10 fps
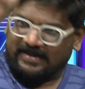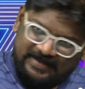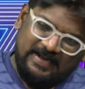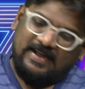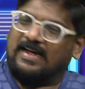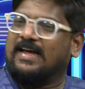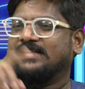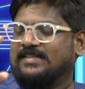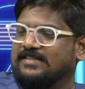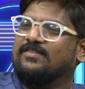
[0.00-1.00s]
ఈ రకంగా
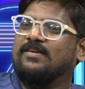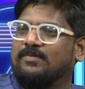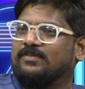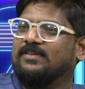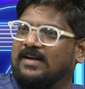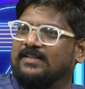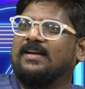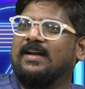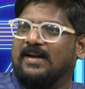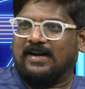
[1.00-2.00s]
ఈ సీజన్ ఉండబోతుంది అయితే